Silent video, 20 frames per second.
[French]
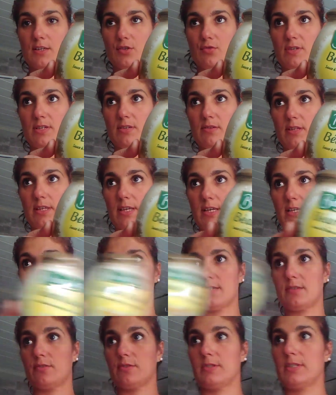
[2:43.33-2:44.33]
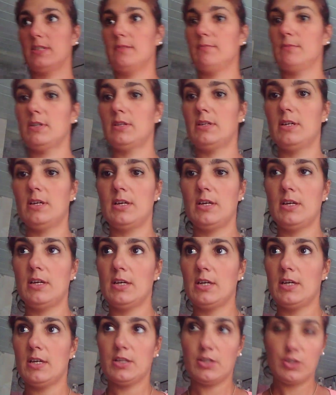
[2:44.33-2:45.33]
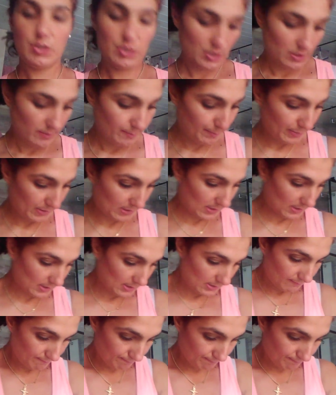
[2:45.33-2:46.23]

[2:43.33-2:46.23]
à 75 centimes j'ai pris